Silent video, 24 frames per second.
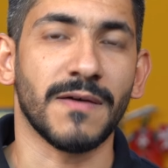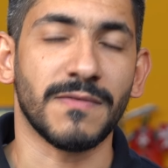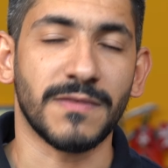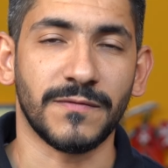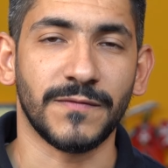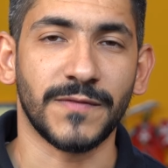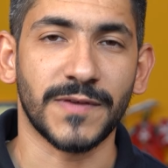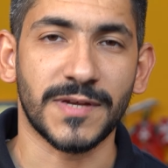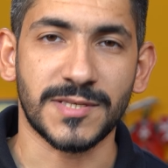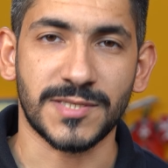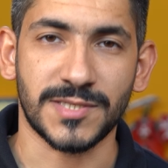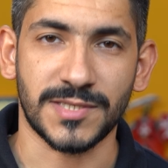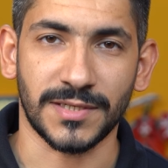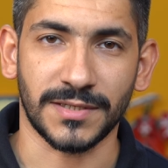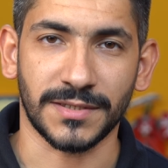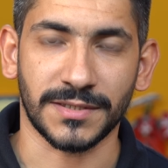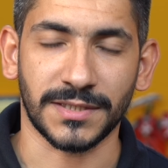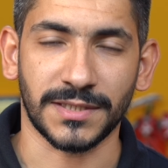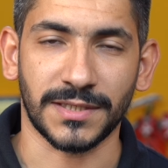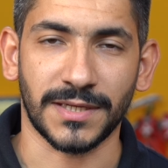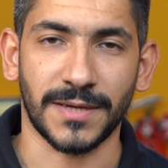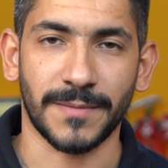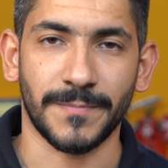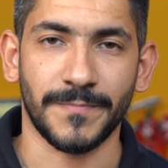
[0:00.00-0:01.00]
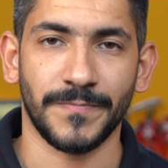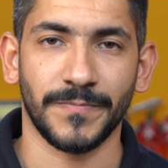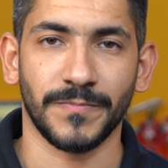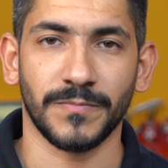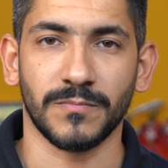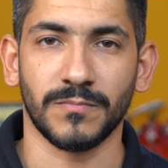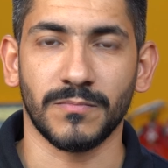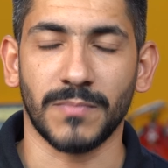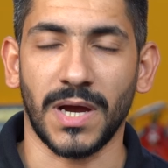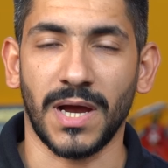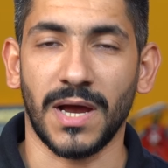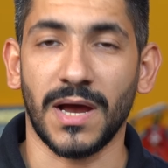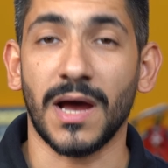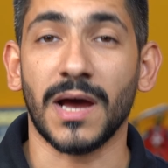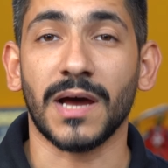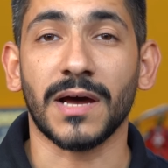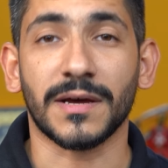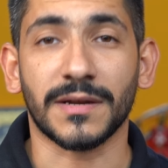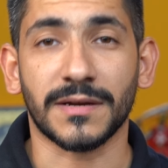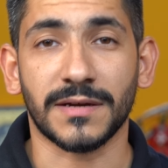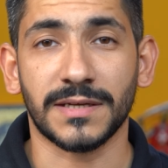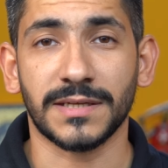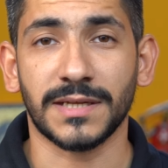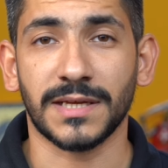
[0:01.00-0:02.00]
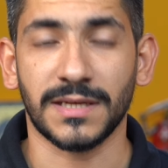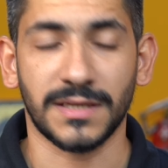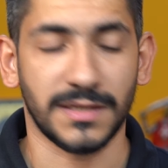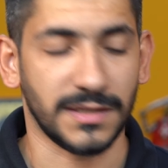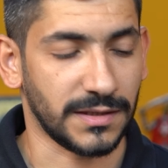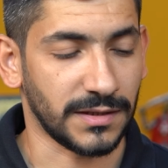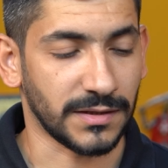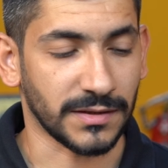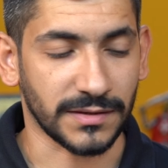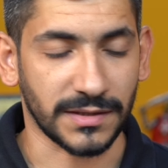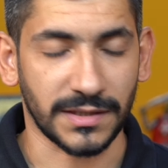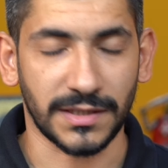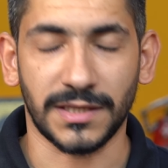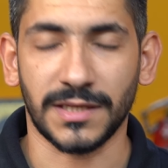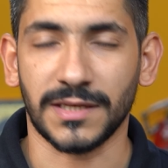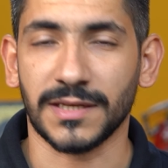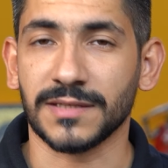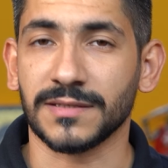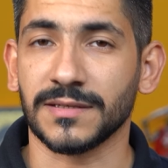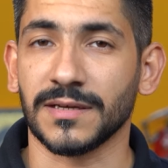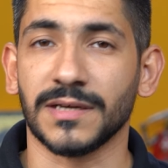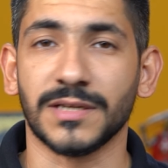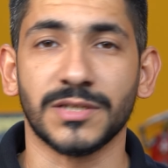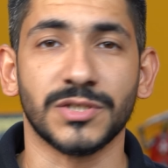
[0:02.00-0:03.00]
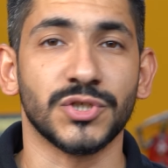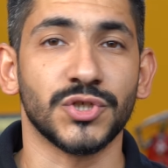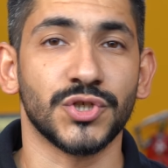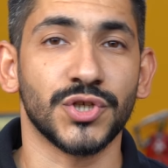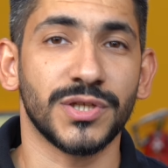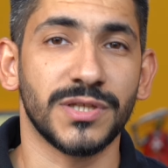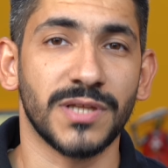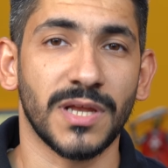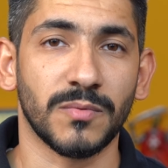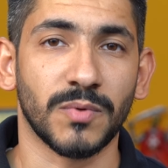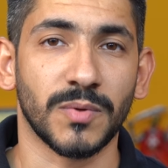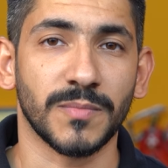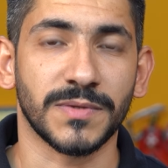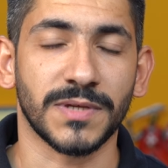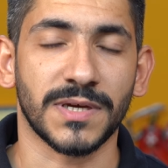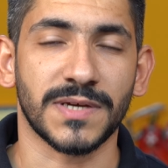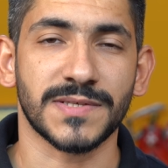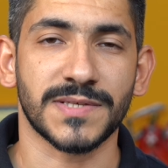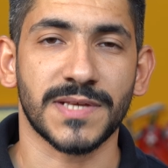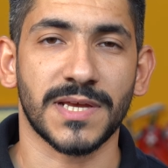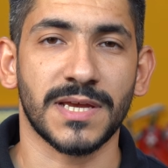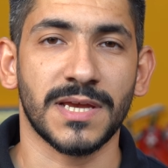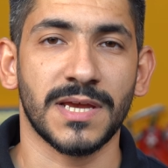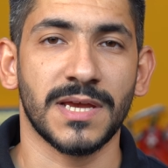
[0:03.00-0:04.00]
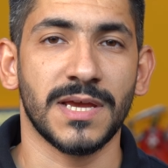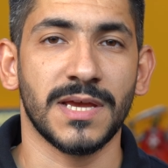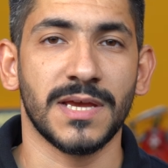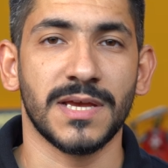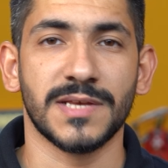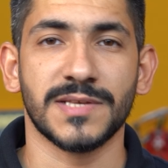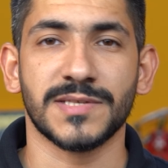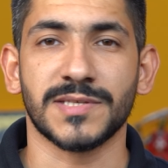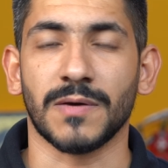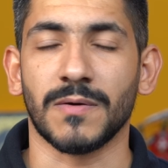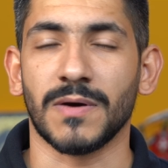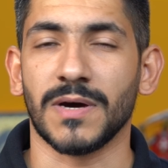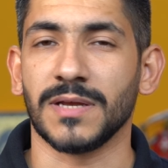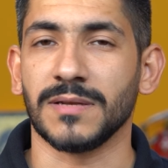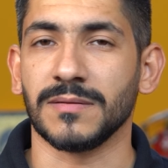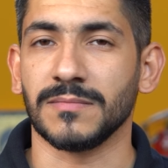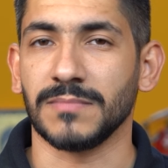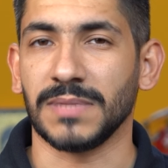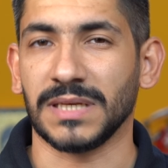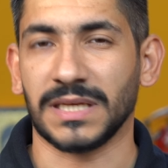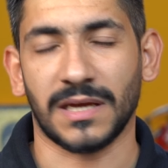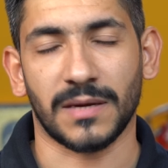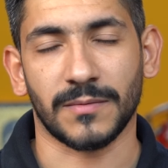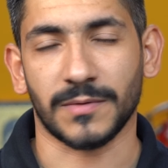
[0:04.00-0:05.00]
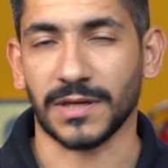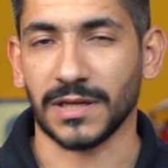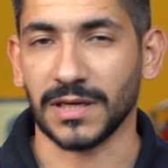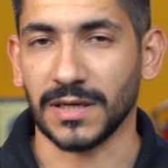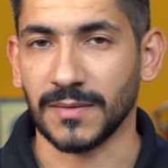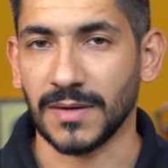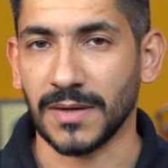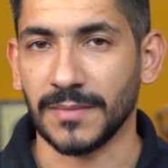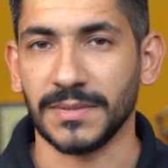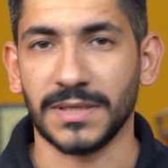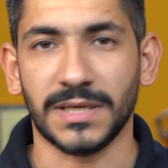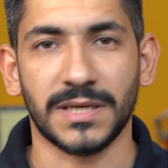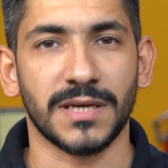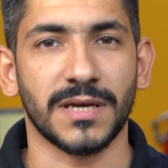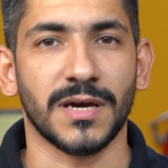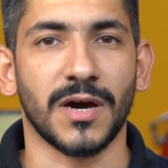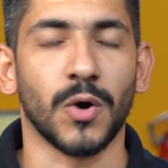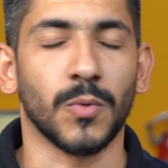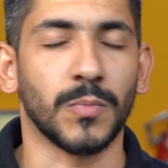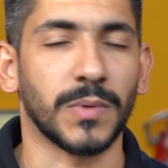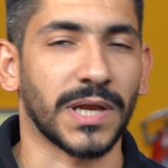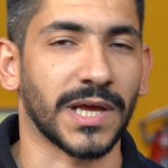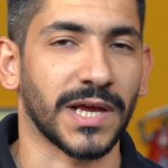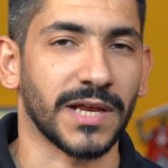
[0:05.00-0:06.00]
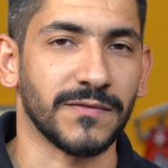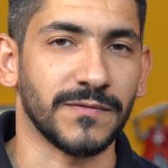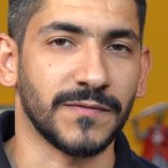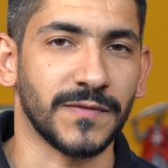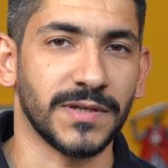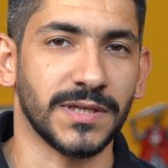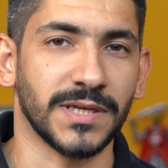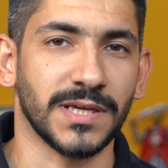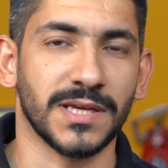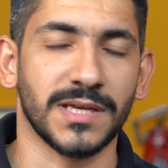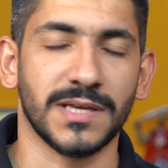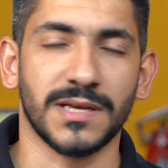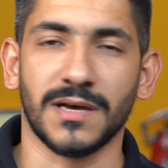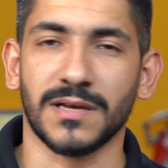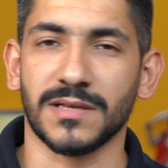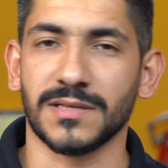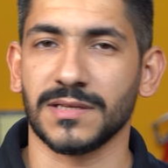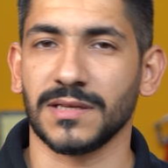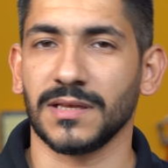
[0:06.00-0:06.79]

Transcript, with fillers: هذه الفئه السعريه مع اقرانه يعطيني نتائج جدا ممتازه سواء بالكاميرا الاماميه او بالخلفيه